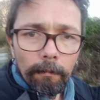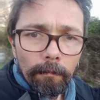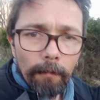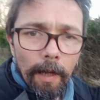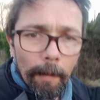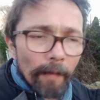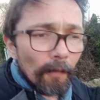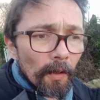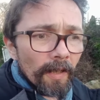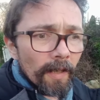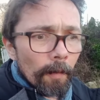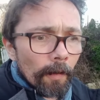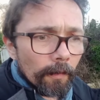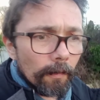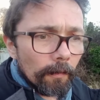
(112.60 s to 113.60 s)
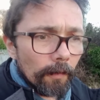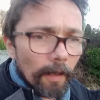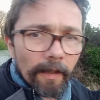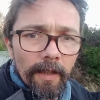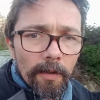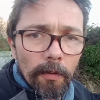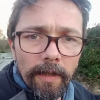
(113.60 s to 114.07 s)
Bah, pas forcément.
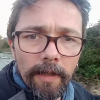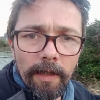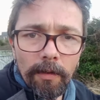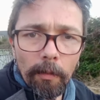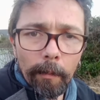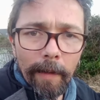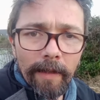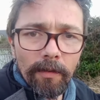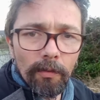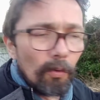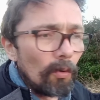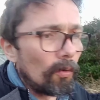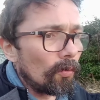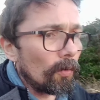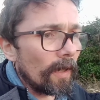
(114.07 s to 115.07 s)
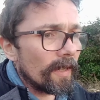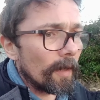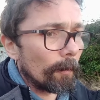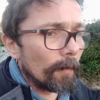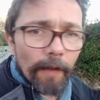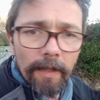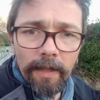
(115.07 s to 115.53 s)
T'as des autistes qui sont pas du tout
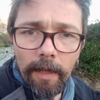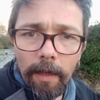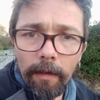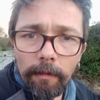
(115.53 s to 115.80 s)
réceptifs à ça.